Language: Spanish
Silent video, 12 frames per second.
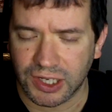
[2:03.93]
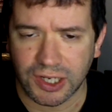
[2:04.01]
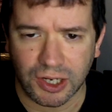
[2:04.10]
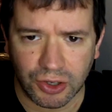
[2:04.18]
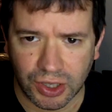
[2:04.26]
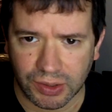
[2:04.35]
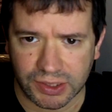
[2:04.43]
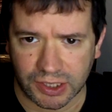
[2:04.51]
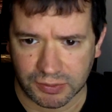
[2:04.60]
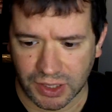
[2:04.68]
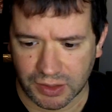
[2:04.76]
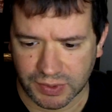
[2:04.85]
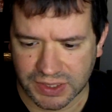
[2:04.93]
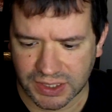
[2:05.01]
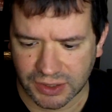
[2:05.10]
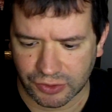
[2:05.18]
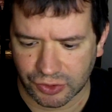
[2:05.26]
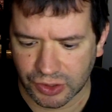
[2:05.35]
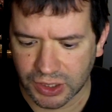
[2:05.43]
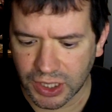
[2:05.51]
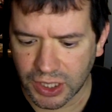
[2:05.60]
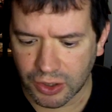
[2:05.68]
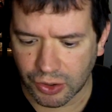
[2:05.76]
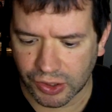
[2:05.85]
Y es lo que va a terminar pasando.
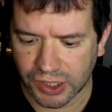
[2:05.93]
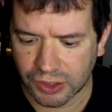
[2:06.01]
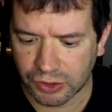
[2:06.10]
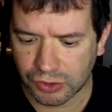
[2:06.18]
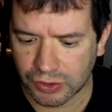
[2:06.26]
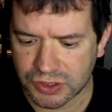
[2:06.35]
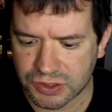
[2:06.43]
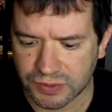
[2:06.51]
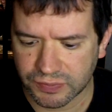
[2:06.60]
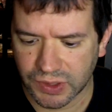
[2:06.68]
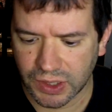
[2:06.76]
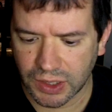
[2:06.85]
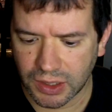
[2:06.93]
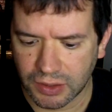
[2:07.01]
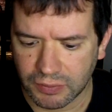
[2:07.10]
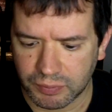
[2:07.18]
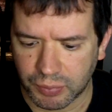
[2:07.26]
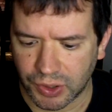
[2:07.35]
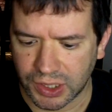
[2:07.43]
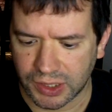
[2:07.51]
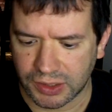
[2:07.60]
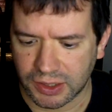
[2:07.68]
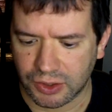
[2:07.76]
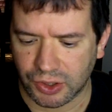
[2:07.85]
Con estos
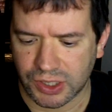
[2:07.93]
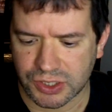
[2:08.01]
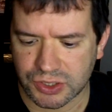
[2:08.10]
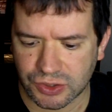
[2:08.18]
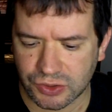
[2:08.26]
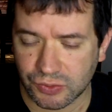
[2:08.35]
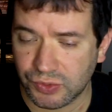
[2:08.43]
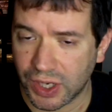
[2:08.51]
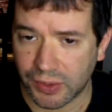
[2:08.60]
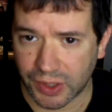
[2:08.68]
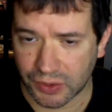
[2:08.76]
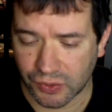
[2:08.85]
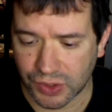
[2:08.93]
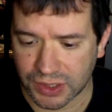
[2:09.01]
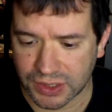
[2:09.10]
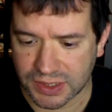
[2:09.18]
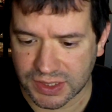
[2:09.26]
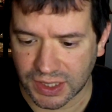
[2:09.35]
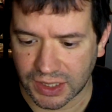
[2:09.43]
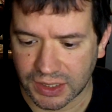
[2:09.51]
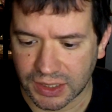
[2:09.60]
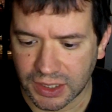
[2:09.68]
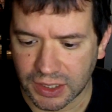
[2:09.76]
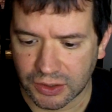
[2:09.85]
políticos que son una vergüenza,
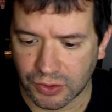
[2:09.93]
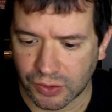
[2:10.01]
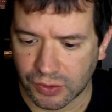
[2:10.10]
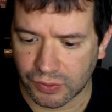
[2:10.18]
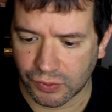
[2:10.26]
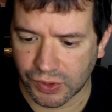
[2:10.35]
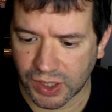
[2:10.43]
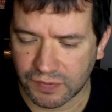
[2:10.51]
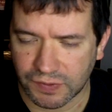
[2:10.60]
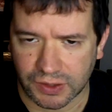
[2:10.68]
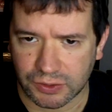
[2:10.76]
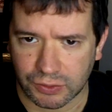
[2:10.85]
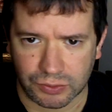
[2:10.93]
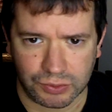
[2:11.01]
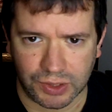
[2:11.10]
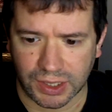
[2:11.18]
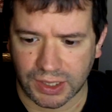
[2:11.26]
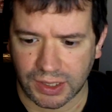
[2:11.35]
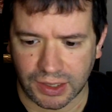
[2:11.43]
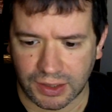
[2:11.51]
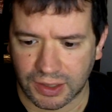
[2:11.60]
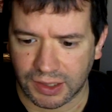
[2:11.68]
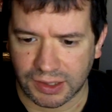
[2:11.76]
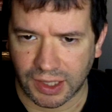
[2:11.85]
con una infraestructura
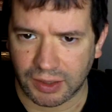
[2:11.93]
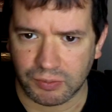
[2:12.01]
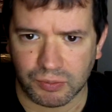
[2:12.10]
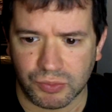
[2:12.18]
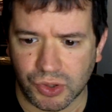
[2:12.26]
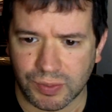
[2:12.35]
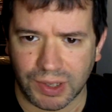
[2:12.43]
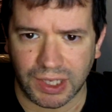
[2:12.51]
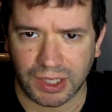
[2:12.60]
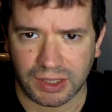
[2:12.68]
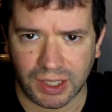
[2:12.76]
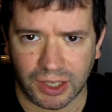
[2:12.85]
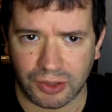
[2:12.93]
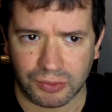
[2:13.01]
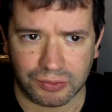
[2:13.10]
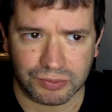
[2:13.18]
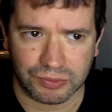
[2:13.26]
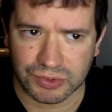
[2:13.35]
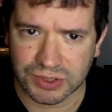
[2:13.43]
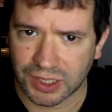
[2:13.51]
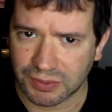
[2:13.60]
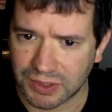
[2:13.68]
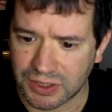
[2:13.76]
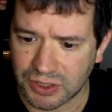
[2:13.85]
que está en muy mal estado, un,
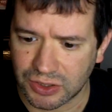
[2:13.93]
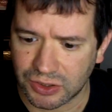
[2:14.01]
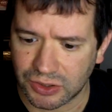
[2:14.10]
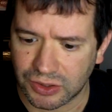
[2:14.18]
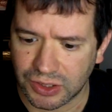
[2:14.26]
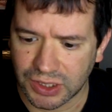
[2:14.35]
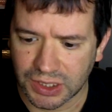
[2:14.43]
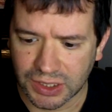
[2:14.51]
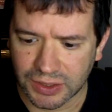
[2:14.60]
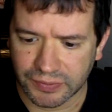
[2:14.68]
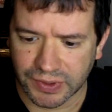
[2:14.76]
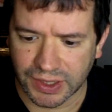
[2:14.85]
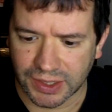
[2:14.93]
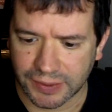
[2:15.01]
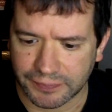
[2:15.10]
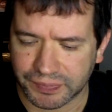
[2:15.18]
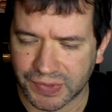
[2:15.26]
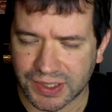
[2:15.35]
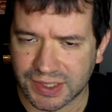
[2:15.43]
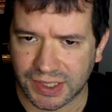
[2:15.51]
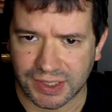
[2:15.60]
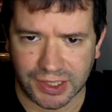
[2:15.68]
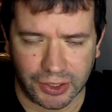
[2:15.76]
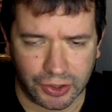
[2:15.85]
servicio eh,
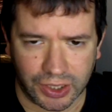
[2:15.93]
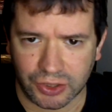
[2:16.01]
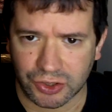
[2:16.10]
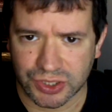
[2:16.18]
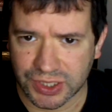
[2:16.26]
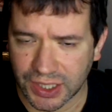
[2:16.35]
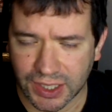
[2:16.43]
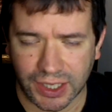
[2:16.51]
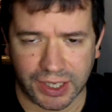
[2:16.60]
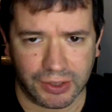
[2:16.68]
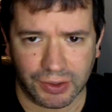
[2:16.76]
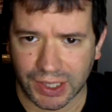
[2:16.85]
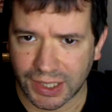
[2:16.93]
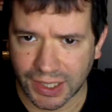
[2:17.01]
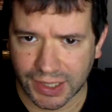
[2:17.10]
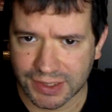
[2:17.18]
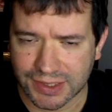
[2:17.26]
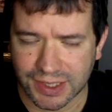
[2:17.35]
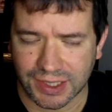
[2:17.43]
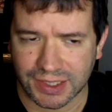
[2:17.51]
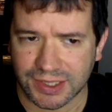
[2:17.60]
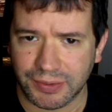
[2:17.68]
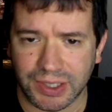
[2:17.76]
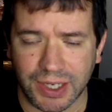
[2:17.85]
sanitario que no llega, que no alcanza, que
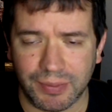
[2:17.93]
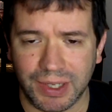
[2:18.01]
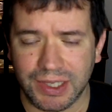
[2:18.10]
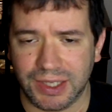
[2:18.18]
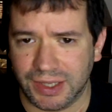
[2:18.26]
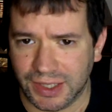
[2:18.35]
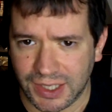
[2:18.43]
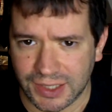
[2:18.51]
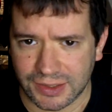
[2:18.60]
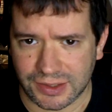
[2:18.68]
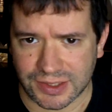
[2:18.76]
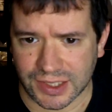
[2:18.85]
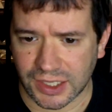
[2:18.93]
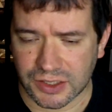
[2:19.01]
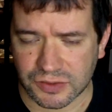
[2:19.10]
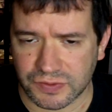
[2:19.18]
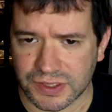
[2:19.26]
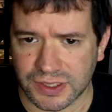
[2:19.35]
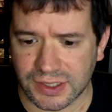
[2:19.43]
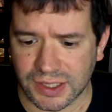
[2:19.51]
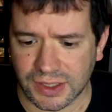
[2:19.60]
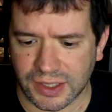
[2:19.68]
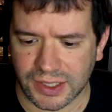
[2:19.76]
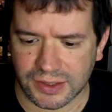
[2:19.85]
ya venía mal desde antes, ya era insuficiente
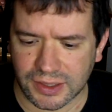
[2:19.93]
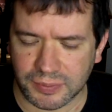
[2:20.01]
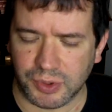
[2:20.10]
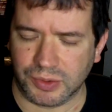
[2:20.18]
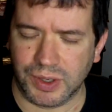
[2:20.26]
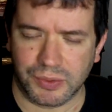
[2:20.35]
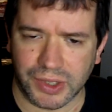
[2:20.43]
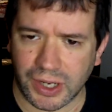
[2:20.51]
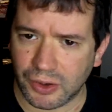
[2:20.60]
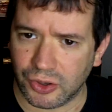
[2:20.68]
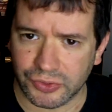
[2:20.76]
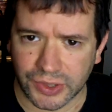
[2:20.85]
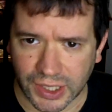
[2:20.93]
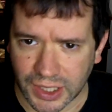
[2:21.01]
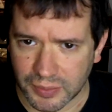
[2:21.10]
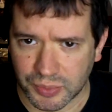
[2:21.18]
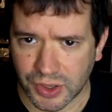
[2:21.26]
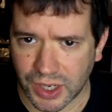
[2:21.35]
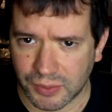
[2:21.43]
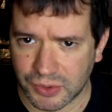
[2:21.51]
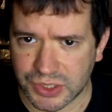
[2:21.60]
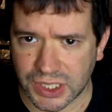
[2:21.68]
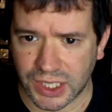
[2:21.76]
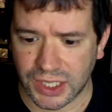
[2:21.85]
desde antes, por más buena onda que le ponga
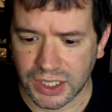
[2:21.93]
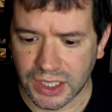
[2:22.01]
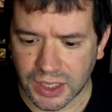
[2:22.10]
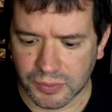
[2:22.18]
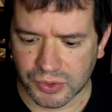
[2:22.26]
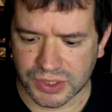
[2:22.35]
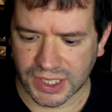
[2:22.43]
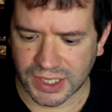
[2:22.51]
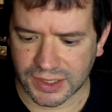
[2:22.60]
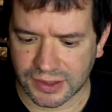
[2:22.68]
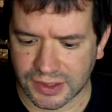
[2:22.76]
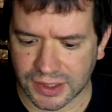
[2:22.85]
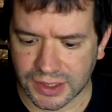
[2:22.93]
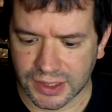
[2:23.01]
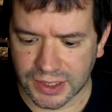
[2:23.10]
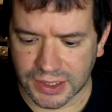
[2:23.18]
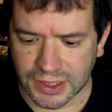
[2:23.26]
mucha, mucha gente.